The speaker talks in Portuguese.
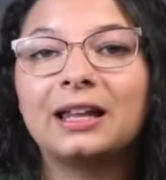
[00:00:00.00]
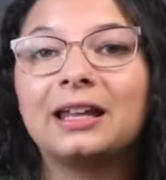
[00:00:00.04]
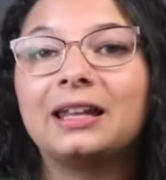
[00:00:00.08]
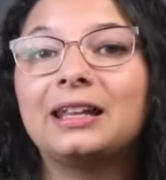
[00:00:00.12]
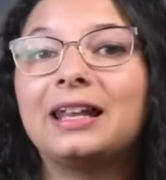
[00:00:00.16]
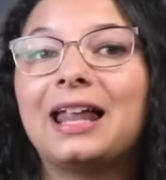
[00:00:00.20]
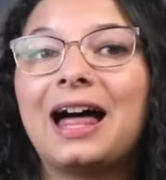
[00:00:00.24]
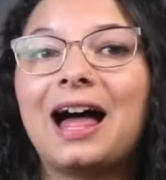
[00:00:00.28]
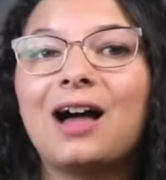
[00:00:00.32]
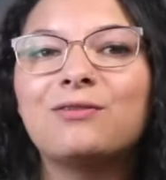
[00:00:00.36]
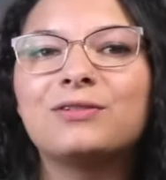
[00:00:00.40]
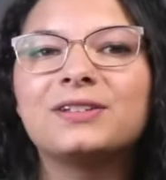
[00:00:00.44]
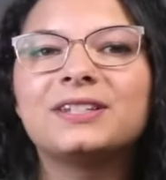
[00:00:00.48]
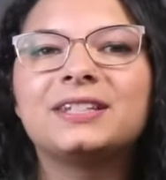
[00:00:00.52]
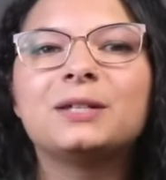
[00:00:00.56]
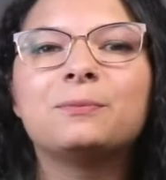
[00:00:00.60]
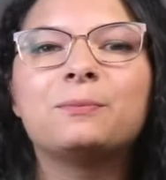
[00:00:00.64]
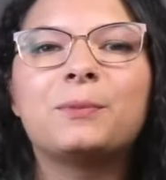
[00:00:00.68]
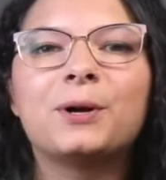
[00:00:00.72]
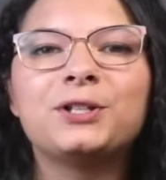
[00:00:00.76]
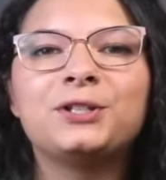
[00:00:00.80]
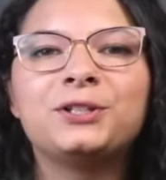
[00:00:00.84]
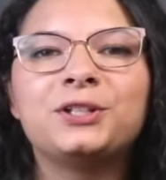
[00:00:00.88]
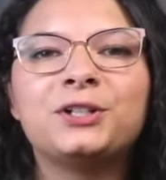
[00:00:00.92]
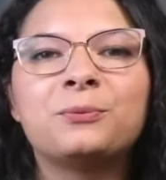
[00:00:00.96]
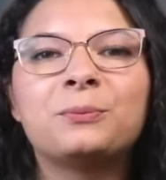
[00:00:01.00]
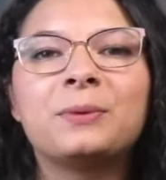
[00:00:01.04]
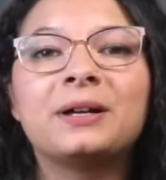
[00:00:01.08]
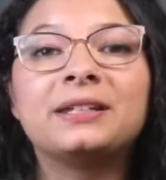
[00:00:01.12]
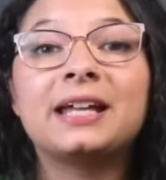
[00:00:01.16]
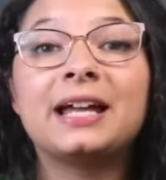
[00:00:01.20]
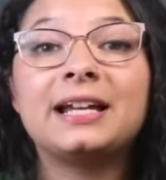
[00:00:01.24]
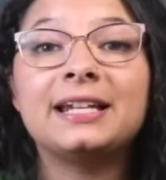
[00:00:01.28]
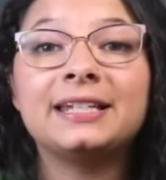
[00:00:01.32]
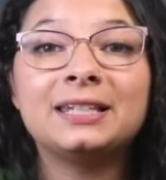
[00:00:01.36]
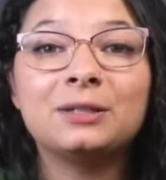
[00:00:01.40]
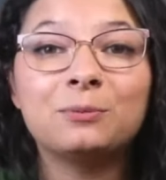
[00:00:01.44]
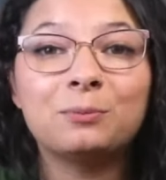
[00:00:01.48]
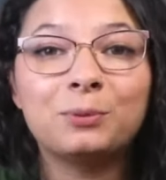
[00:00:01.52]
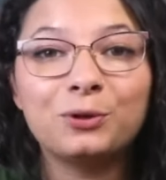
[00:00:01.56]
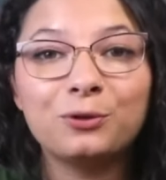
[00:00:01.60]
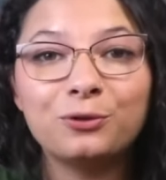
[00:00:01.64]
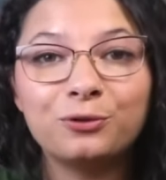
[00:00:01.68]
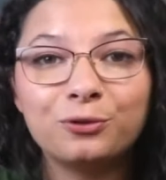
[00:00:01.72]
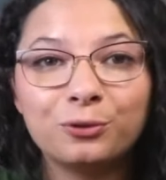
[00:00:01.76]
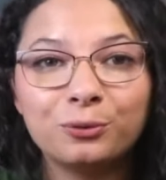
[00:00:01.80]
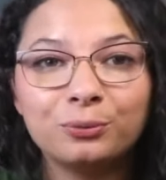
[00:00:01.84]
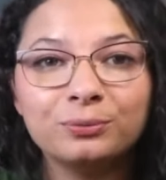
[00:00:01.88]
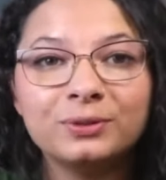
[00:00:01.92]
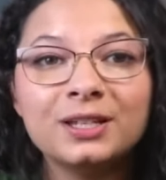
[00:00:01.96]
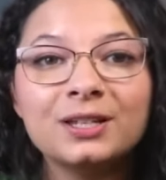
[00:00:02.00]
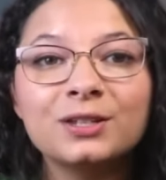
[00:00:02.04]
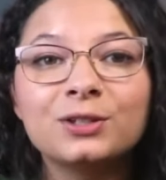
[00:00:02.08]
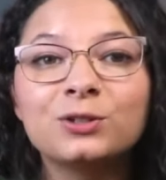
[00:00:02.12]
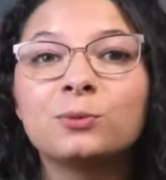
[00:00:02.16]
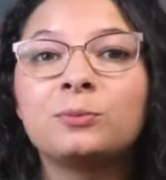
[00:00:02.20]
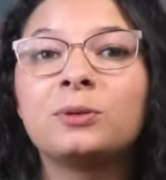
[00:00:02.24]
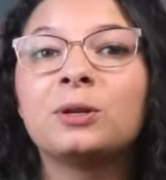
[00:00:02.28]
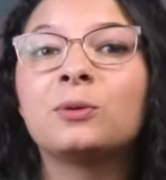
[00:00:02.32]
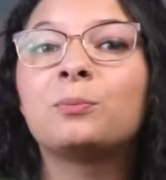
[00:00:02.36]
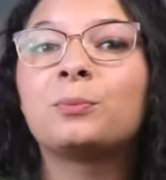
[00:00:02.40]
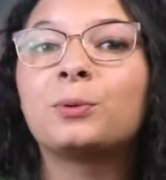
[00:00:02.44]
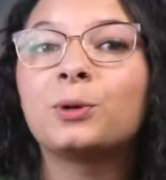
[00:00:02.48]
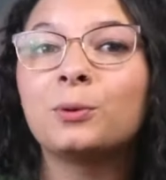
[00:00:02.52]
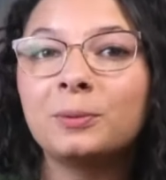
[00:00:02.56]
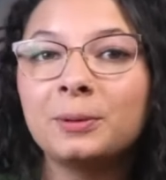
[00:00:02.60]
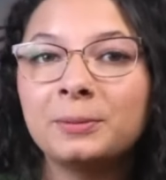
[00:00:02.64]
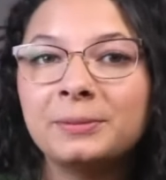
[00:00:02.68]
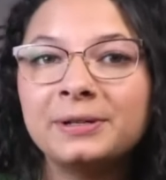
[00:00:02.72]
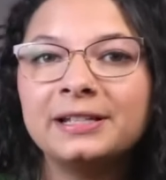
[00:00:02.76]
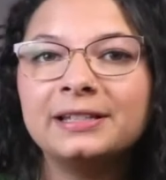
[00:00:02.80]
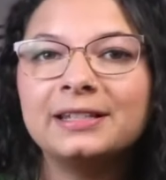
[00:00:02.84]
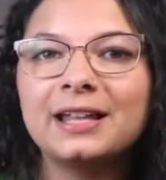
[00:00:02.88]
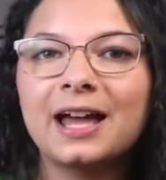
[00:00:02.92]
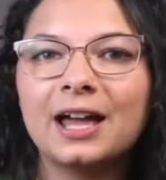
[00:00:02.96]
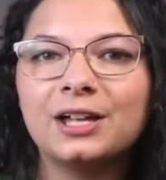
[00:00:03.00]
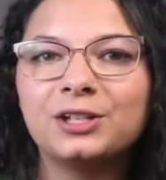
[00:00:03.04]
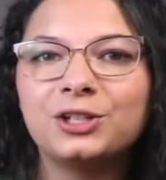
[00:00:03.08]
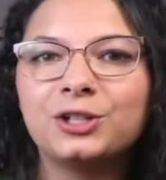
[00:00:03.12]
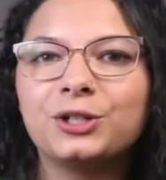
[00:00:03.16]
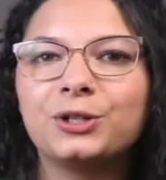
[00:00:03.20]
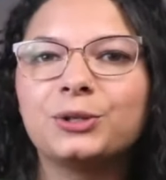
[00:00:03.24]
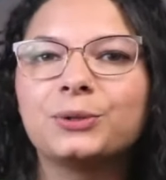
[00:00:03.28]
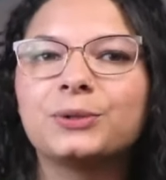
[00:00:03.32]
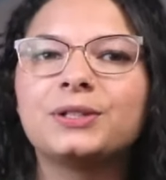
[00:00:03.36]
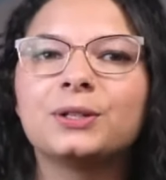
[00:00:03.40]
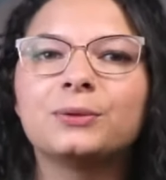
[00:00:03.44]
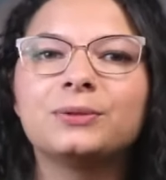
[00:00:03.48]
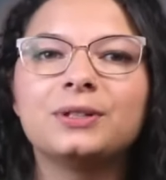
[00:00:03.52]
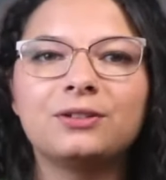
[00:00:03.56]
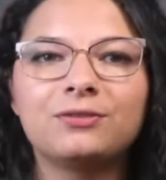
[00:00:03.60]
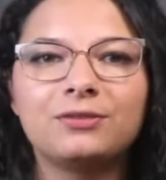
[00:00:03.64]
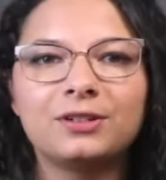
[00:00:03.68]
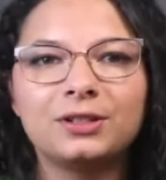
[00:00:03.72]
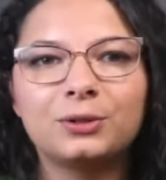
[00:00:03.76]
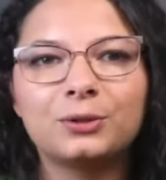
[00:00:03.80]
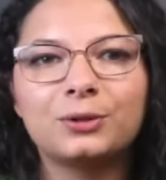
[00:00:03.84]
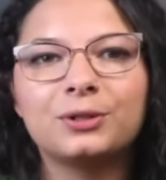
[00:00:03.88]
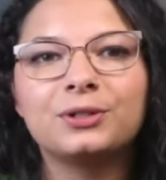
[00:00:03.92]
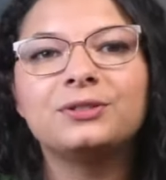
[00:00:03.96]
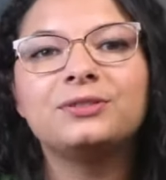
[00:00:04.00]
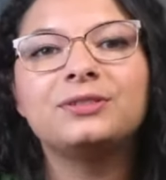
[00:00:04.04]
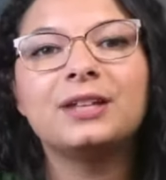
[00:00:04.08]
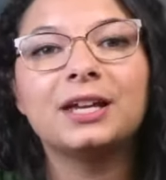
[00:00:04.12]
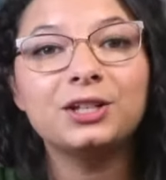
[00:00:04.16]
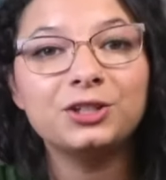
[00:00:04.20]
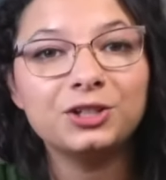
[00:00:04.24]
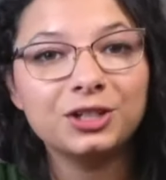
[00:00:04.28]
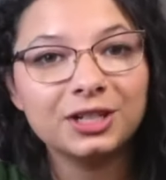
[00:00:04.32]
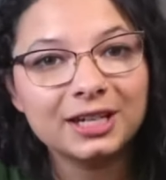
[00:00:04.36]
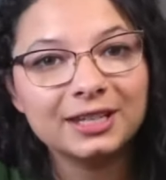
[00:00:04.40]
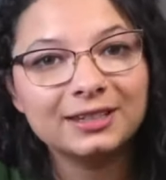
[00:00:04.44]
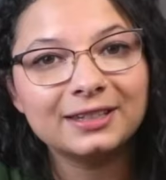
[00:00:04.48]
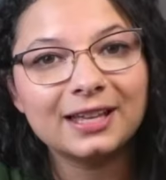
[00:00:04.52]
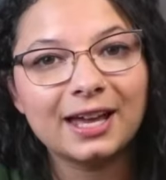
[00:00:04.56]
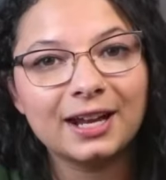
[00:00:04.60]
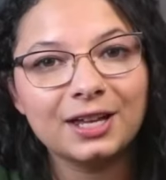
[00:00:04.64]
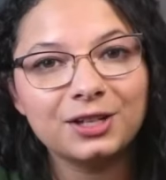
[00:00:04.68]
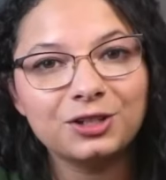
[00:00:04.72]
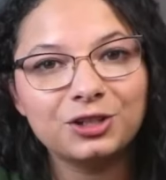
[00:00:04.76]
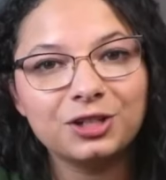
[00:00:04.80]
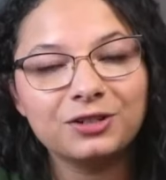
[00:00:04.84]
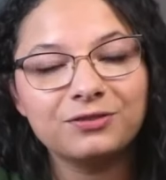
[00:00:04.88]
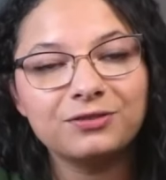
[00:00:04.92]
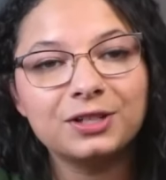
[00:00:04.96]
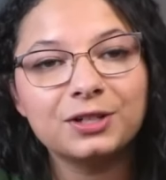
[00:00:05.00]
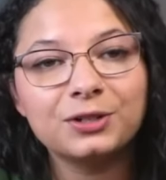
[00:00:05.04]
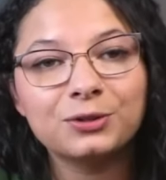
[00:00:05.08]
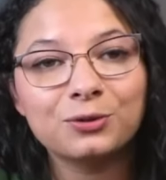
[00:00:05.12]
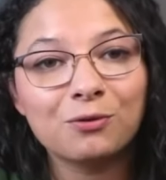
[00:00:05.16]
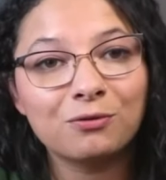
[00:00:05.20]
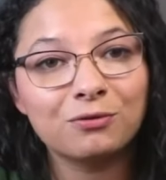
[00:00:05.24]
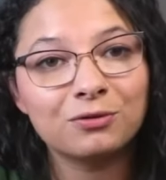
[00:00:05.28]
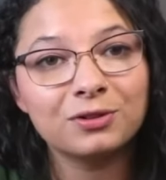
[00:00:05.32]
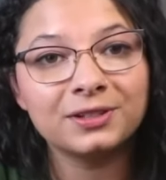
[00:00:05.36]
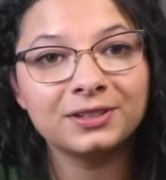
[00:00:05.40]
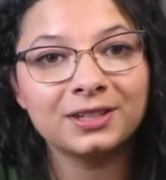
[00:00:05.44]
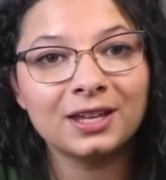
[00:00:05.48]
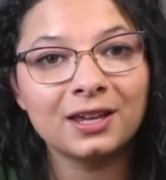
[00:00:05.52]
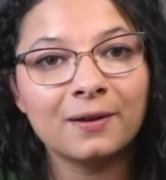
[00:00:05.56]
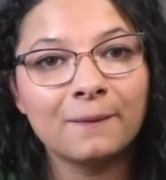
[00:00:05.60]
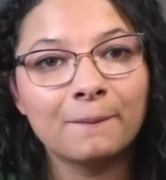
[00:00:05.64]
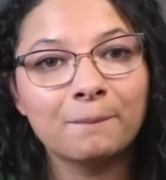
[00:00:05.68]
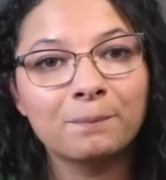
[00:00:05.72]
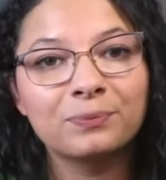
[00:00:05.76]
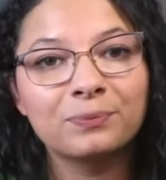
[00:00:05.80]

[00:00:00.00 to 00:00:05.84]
Lá você pode ter uma análise profunda sobre a probabilidade que o seu devedor tem de quitar as dívidas com você.